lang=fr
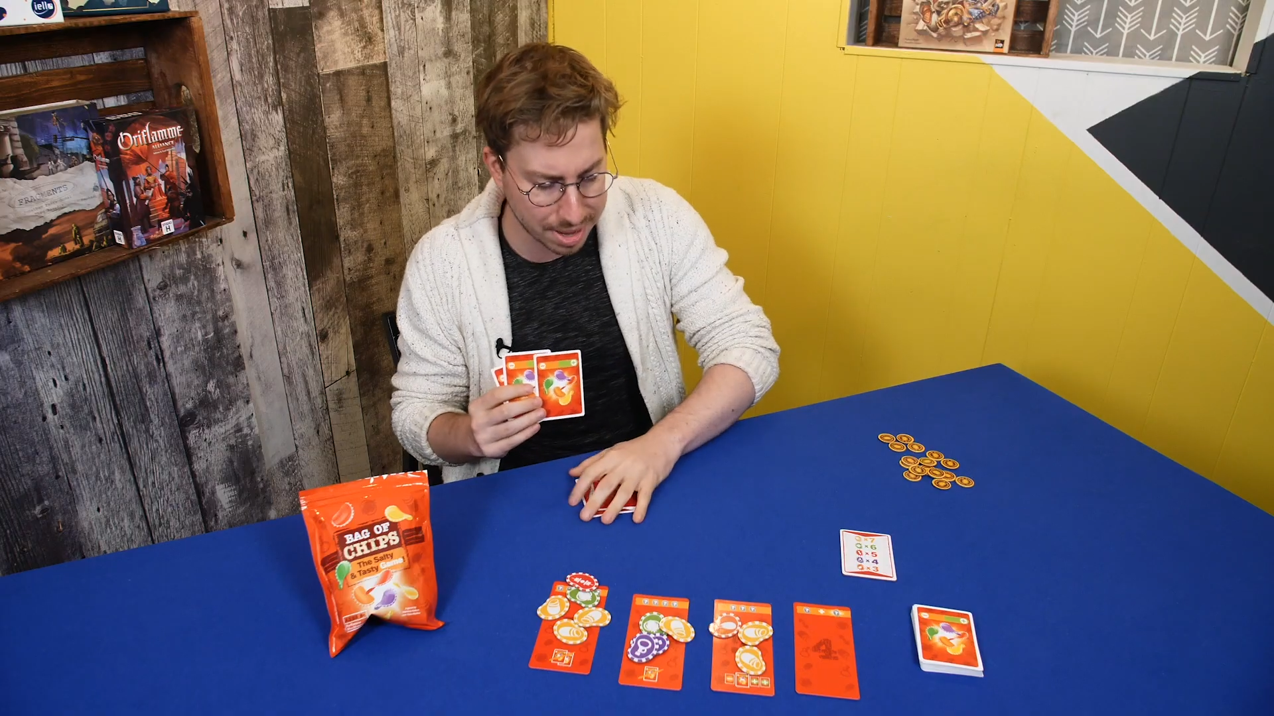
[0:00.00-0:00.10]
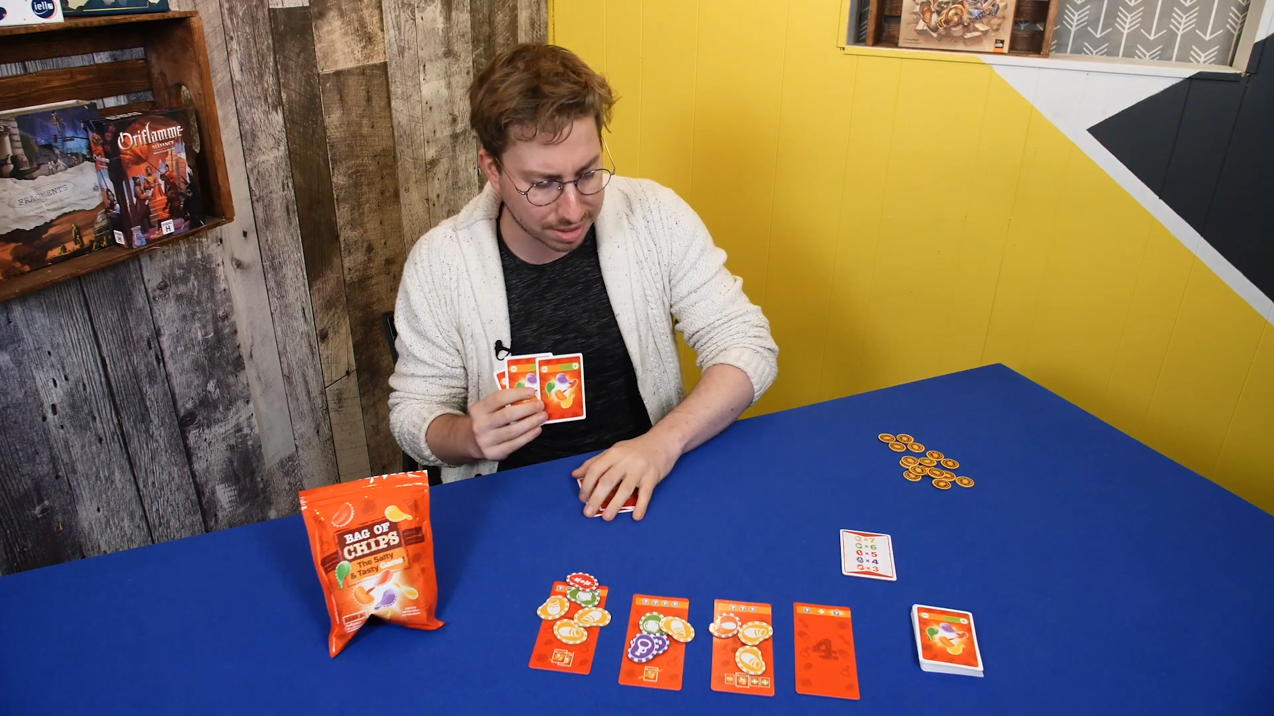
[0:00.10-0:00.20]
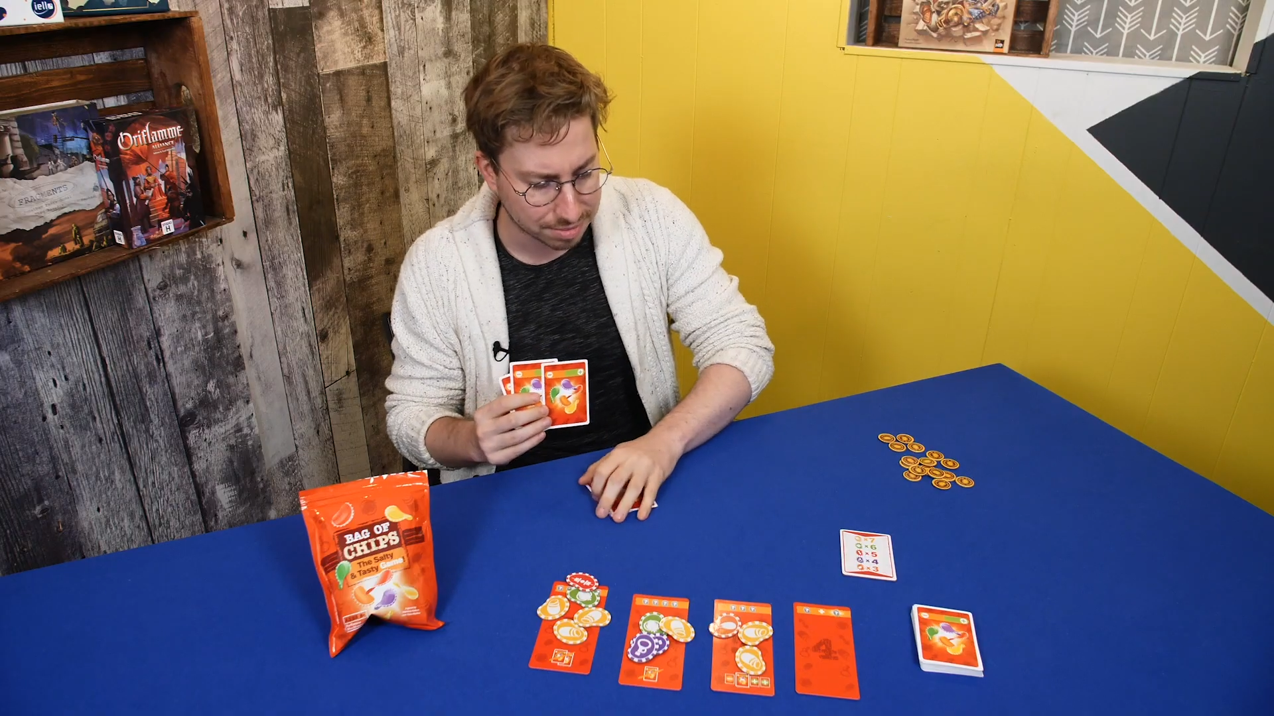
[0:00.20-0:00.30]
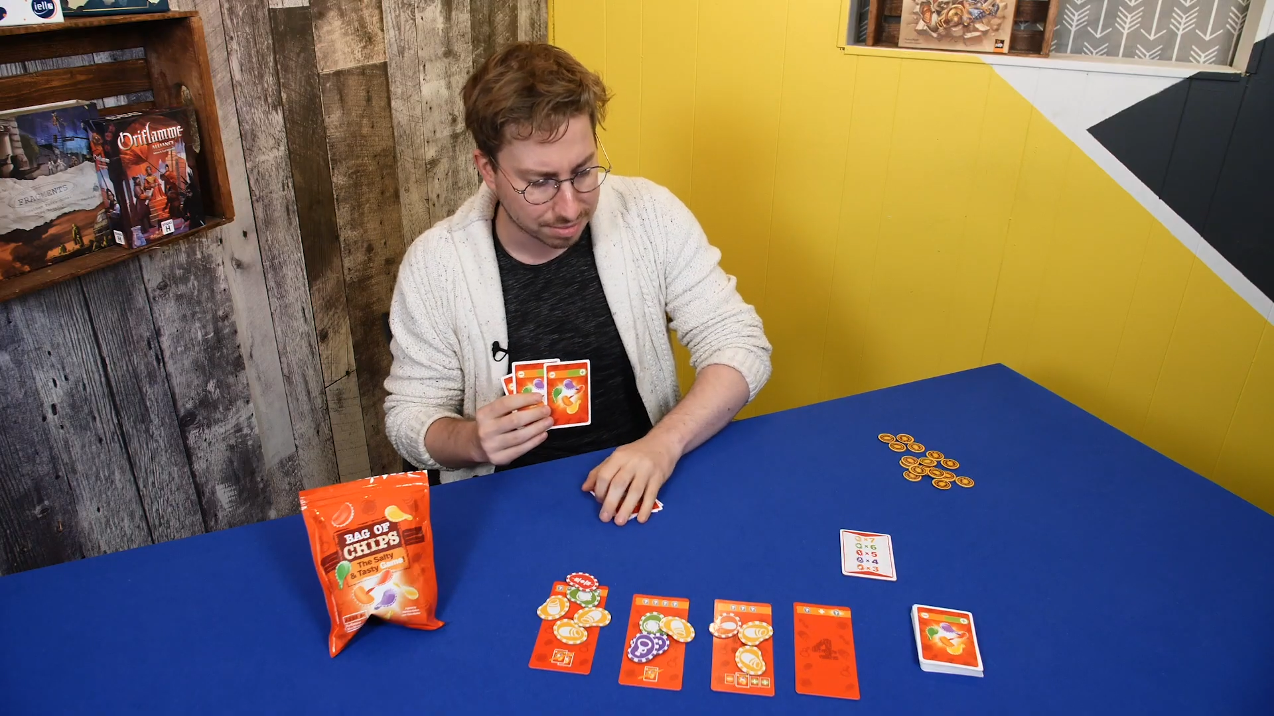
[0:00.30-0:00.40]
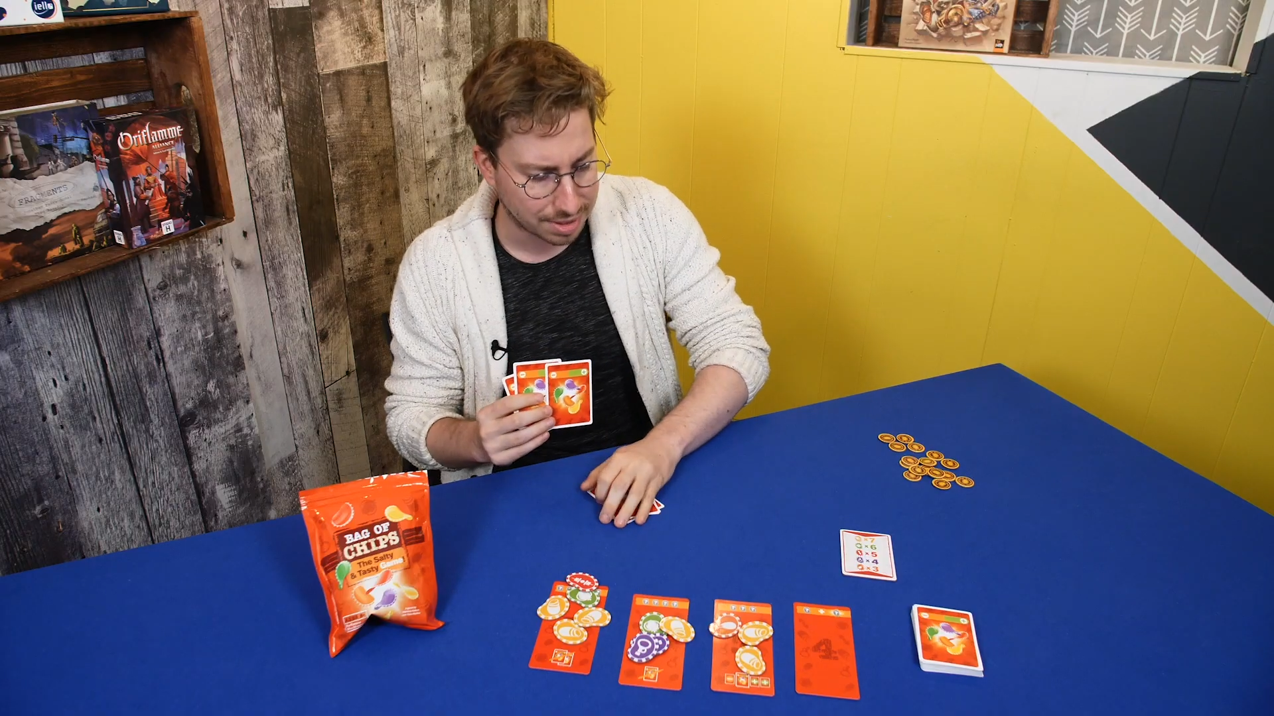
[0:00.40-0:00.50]

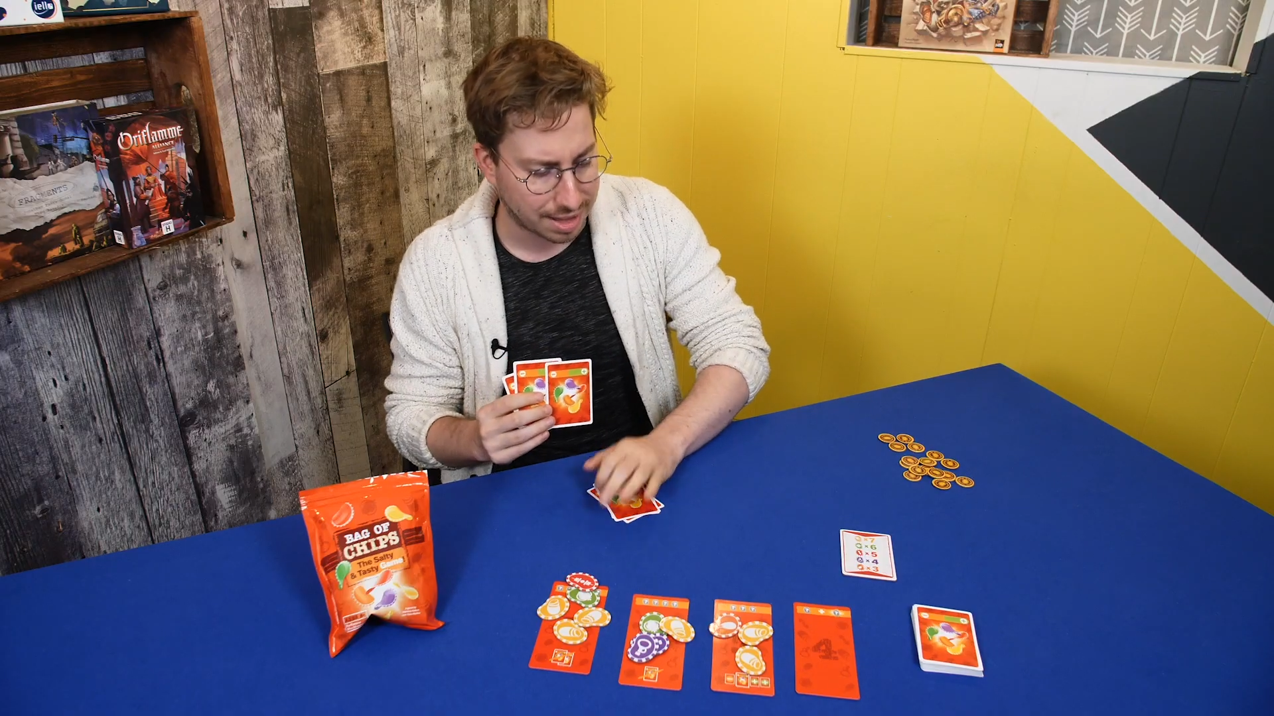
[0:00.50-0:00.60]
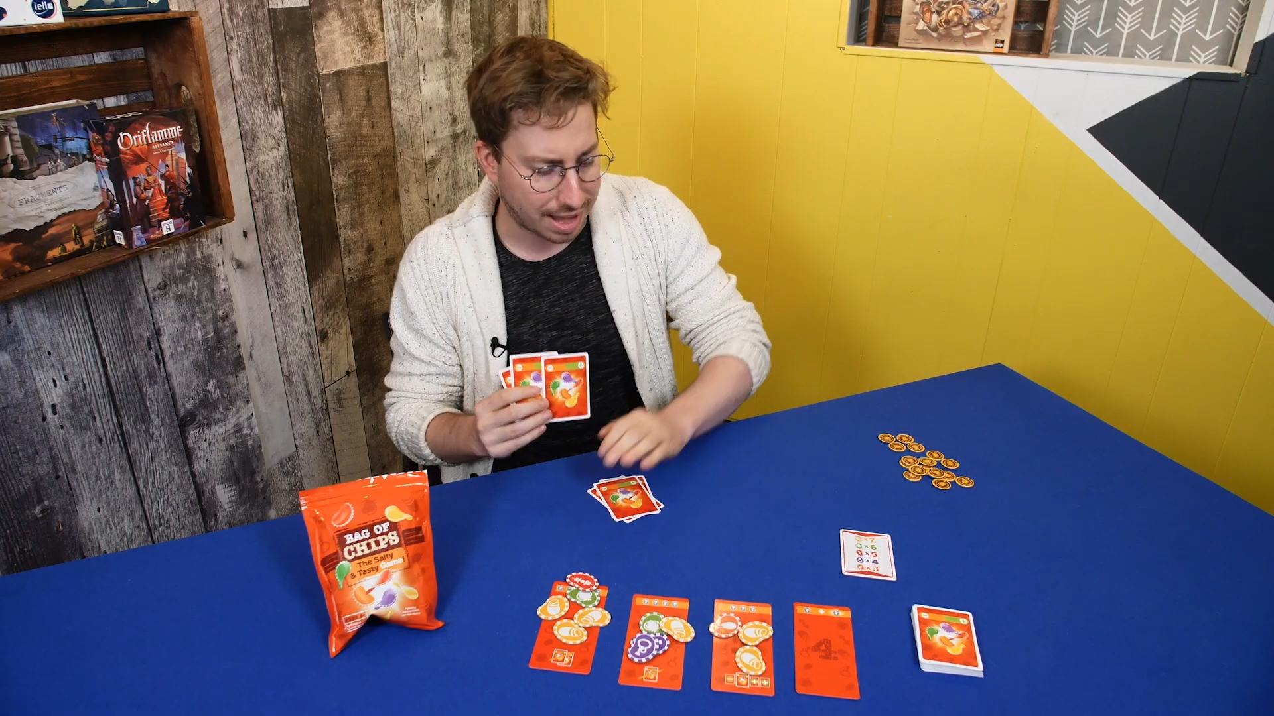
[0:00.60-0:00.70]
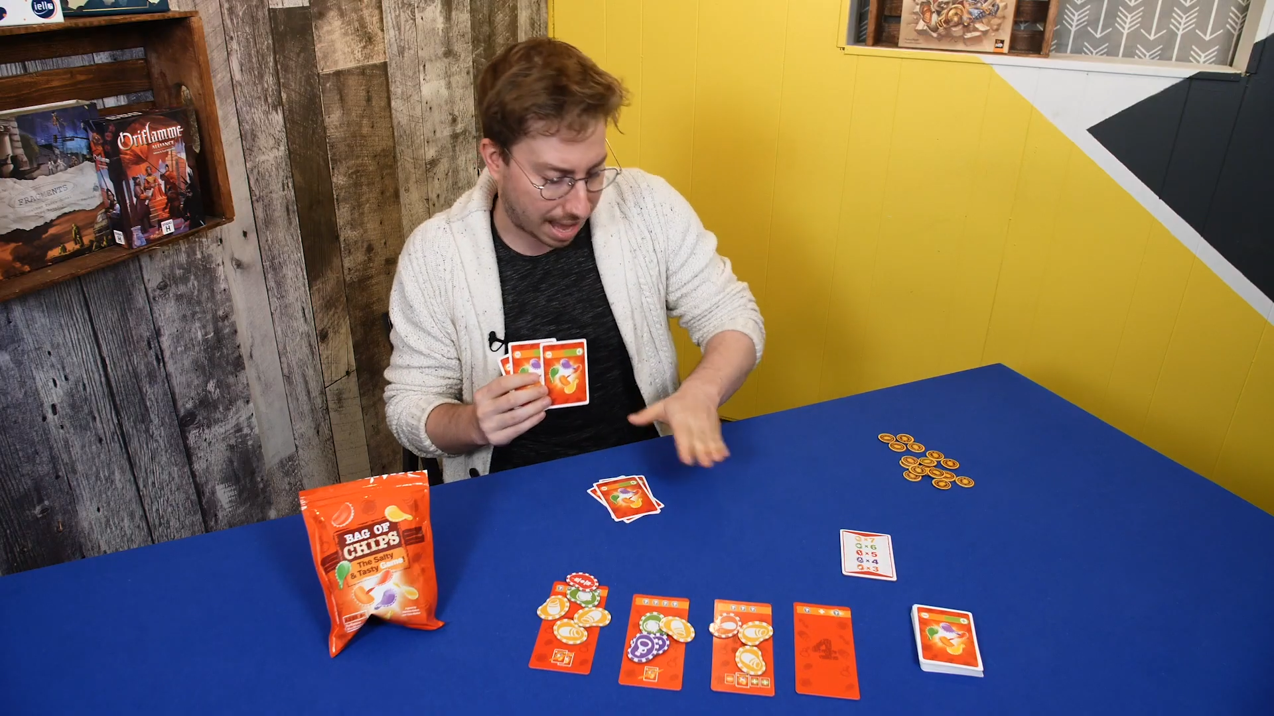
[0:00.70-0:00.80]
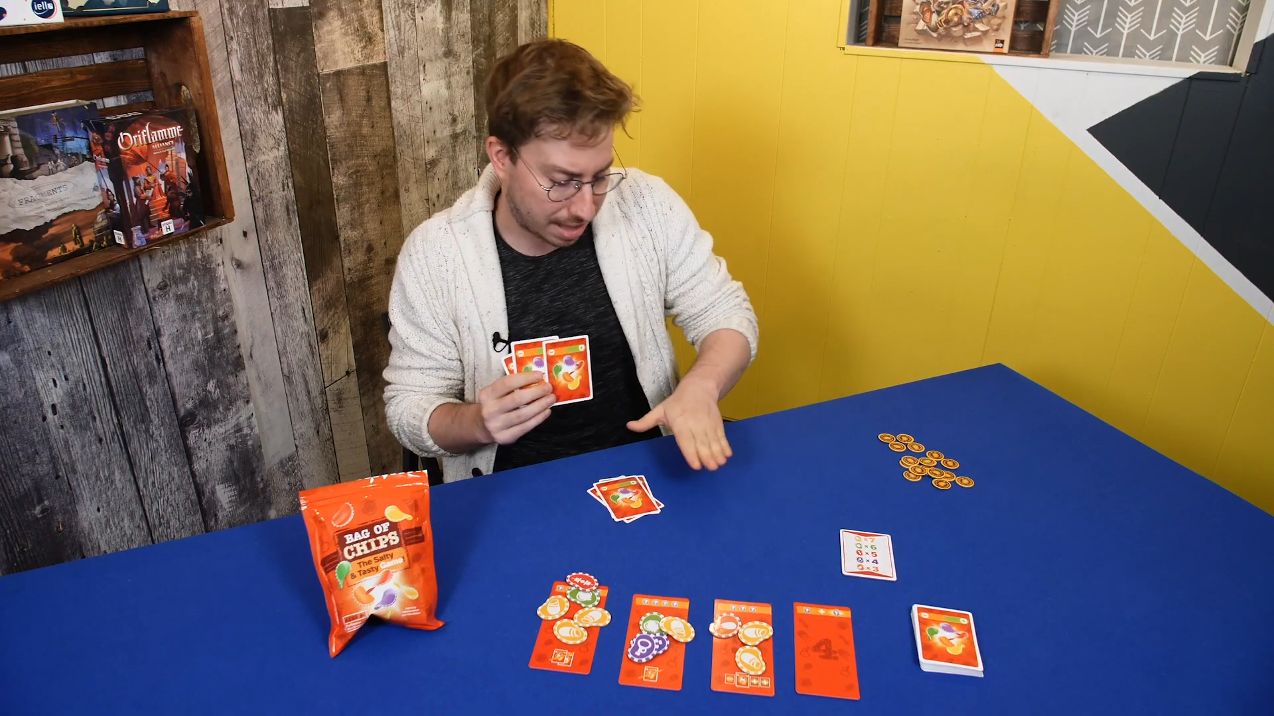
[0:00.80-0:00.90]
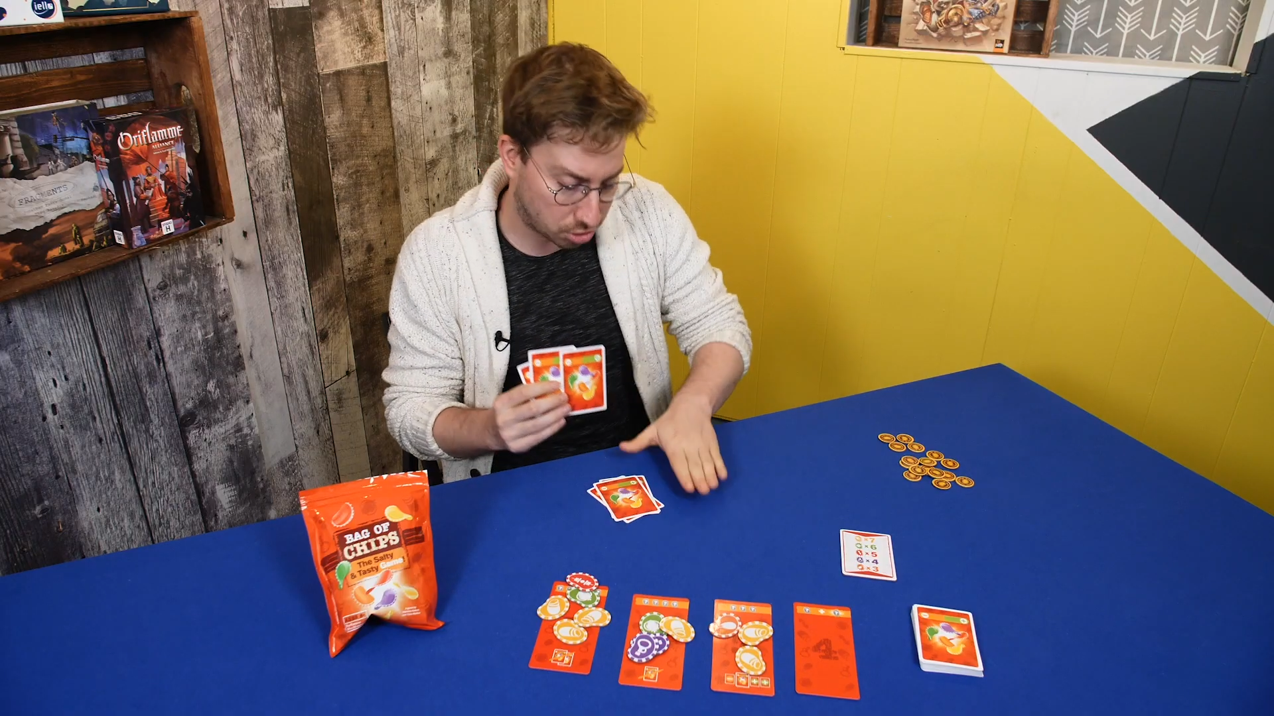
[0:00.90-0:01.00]
mettre à